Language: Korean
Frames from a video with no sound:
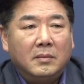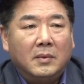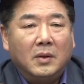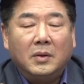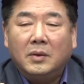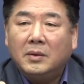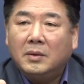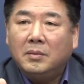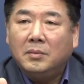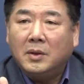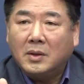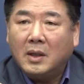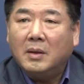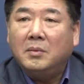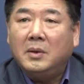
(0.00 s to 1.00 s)

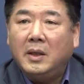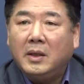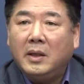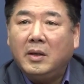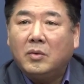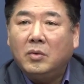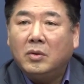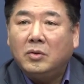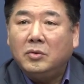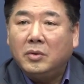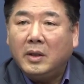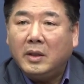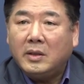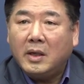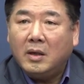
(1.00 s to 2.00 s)
뭐몇 사람을 얘기했고 그
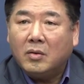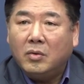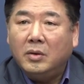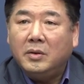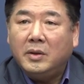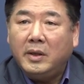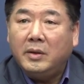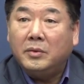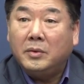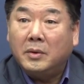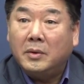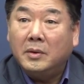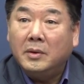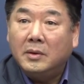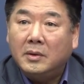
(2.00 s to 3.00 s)
중에 제가
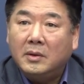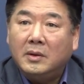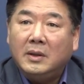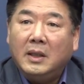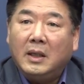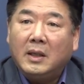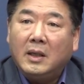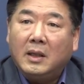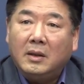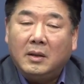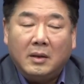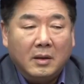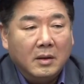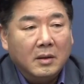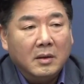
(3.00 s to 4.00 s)
권혜효도 어,
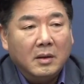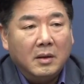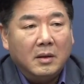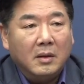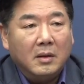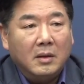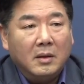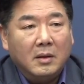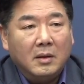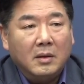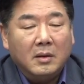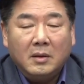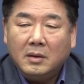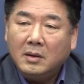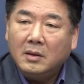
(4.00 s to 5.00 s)
이야기한
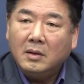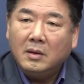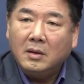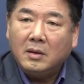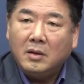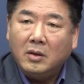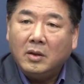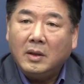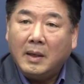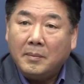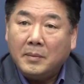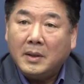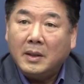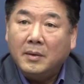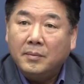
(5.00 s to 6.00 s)
에, 기억이
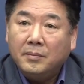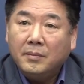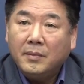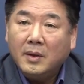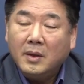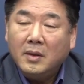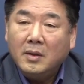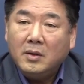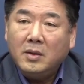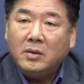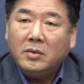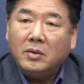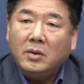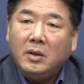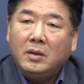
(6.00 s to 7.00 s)
납니다.
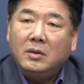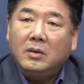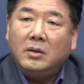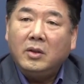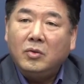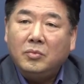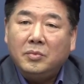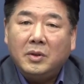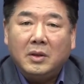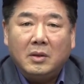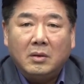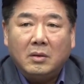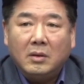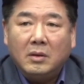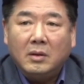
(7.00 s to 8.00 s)
실제로 이들이
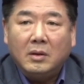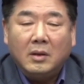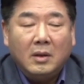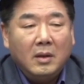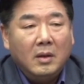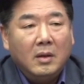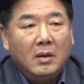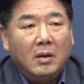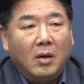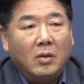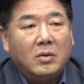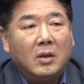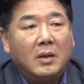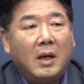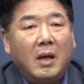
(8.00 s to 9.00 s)
움직이는 거는
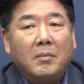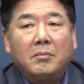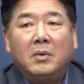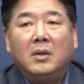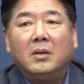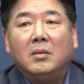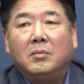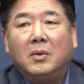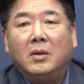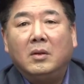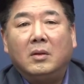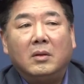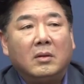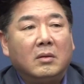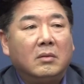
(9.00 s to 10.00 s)
어쩌다 한번
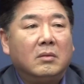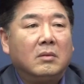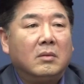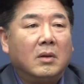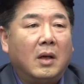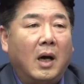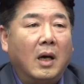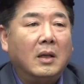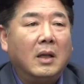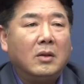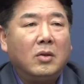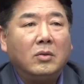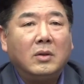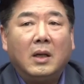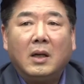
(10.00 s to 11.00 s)
뭐 아니
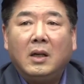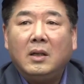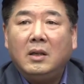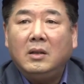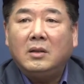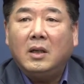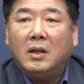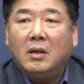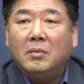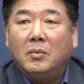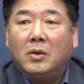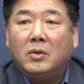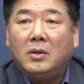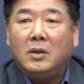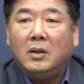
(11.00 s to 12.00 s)
난 청산가리를 차라리
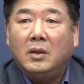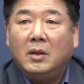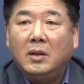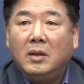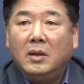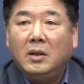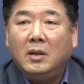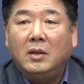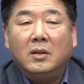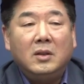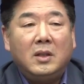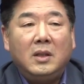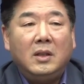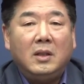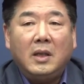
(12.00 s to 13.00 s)
먹지
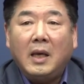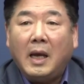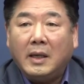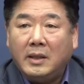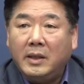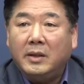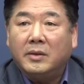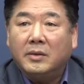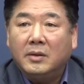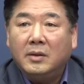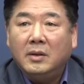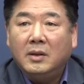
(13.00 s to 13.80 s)
이런 식이 아니에요.